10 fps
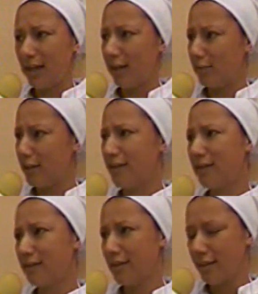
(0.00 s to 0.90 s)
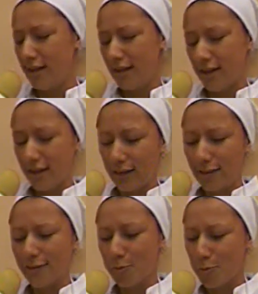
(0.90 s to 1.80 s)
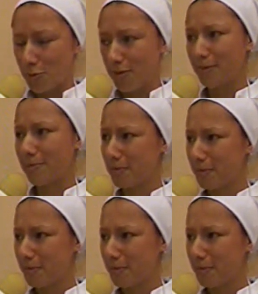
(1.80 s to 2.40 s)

David. Eh, le agradecemos muchísimo.